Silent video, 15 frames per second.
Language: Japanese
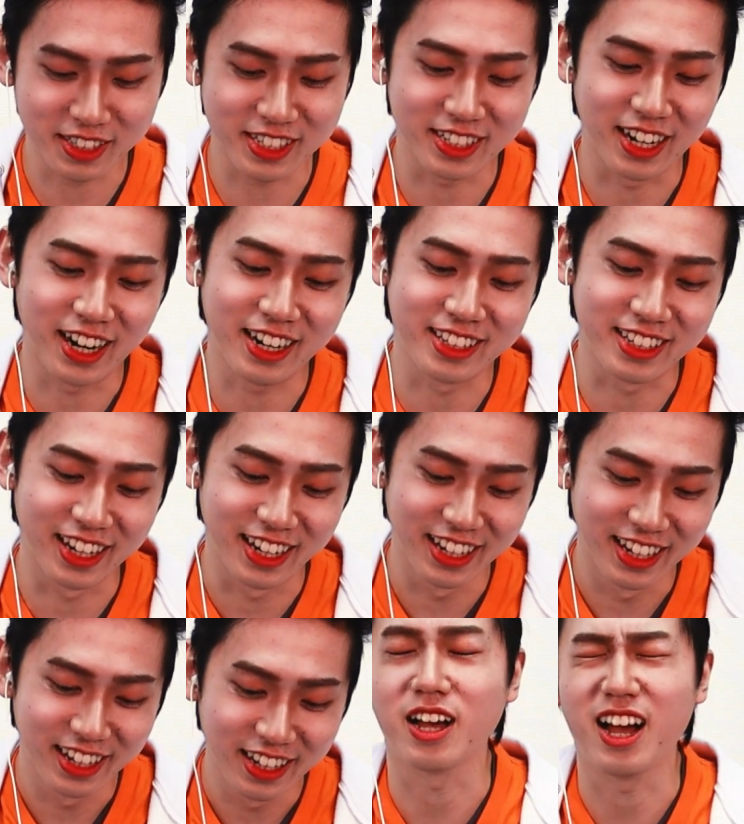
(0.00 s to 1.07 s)
あ、切られた。
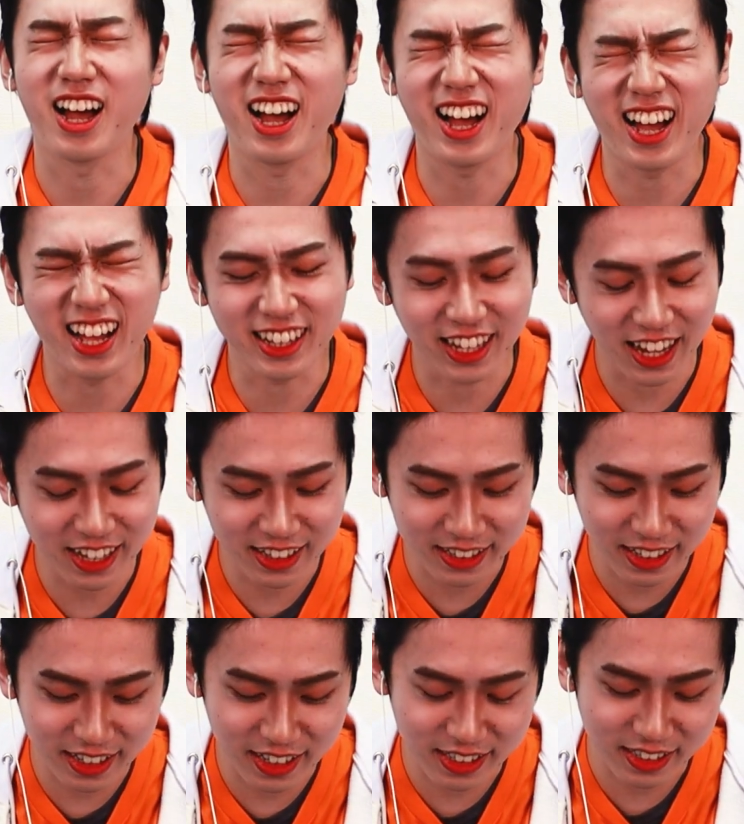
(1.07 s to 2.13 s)
ああ、なん
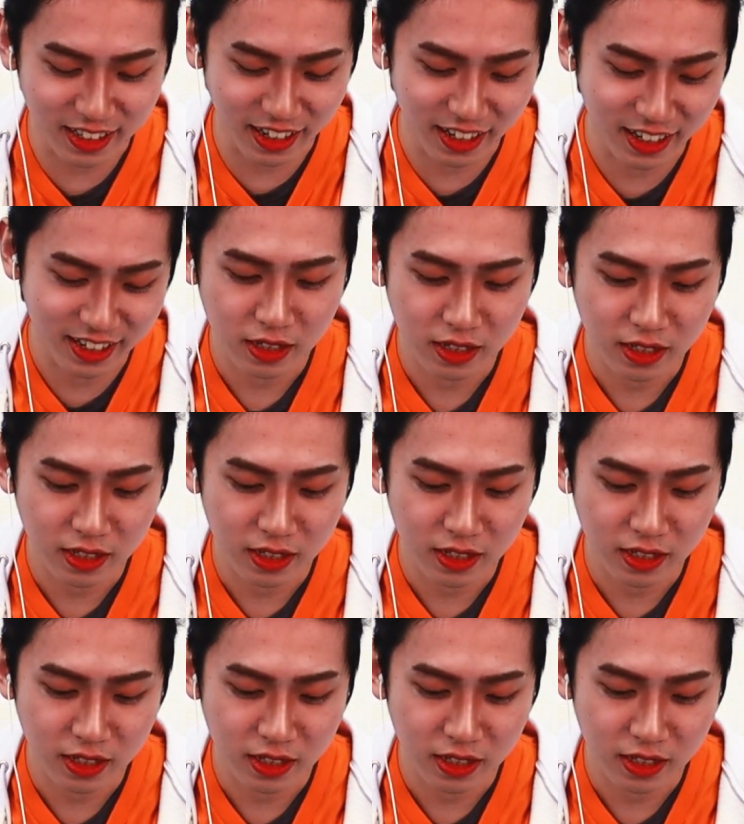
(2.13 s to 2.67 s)
でですか。